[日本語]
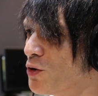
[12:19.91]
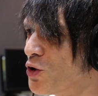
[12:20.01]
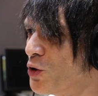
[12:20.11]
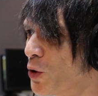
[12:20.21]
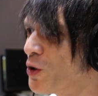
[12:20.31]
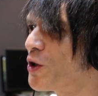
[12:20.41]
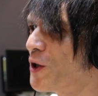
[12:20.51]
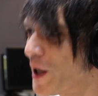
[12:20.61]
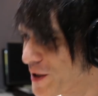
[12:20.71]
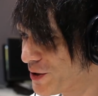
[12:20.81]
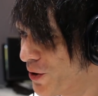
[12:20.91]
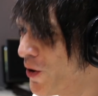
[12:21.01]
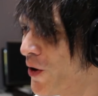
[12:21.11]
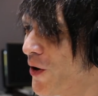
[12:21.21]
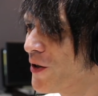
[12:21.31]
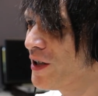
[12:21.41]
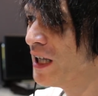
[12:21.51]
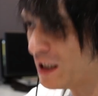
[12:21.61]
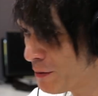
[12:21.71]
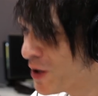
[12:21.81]
10億クラスの
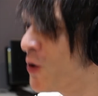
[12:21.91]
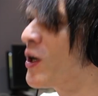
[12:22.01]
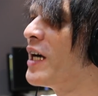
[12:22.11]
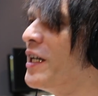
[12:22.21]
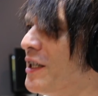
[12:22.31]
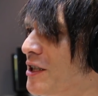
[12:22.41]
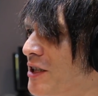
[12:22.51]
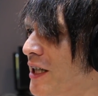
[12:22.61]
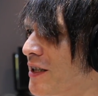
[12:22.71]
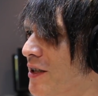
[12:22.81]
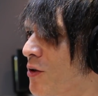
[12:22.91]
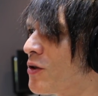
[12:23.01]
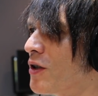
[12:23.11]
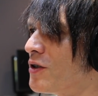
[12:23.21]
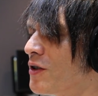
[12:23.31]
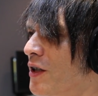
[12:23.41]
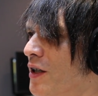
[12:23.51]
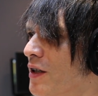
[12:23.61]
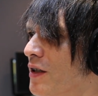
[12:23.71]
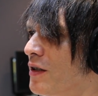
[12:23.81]
今のお金にしてってことですよね。
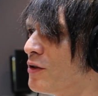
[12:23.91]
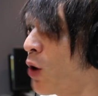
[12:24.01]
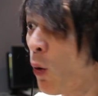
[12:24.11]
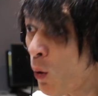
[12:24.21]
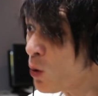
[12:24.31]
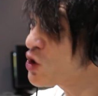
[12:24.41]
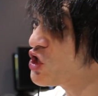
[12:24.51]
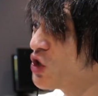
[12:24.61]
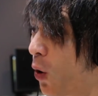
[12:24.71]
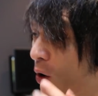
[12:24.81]
えー、ねその当時の